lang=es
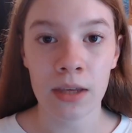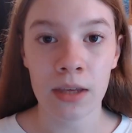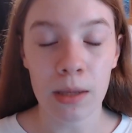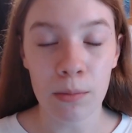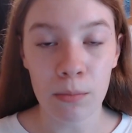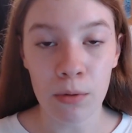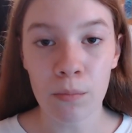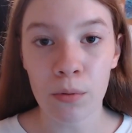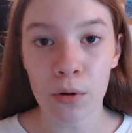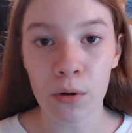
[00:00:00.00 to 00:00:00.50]
Y
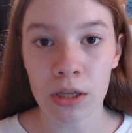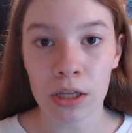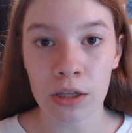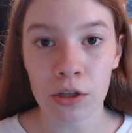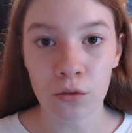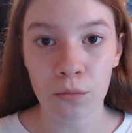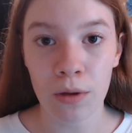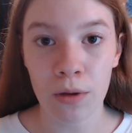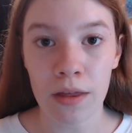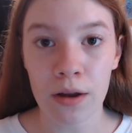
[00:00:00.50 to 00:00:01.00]
muy importante
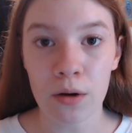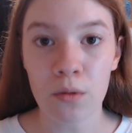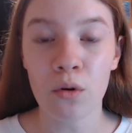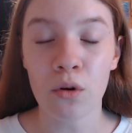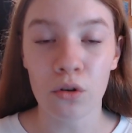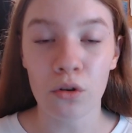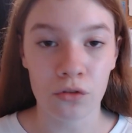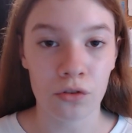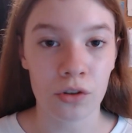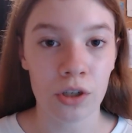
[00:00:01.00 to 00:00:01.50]
os voy a dar un
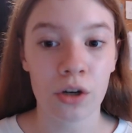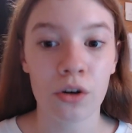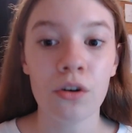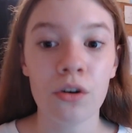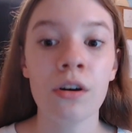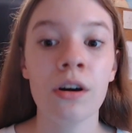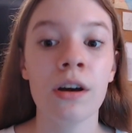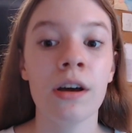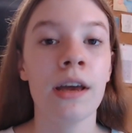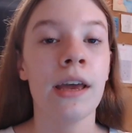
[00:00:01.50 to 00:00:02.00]

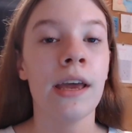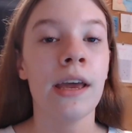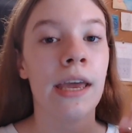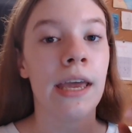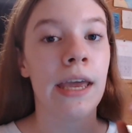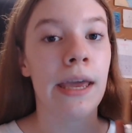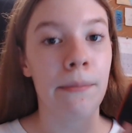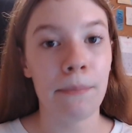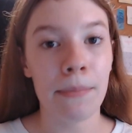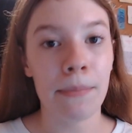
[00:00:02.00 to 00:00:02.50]
consejo,
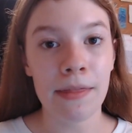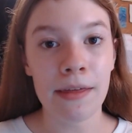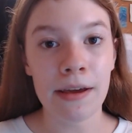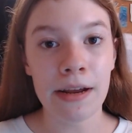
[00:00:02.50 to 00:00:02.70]
en vez de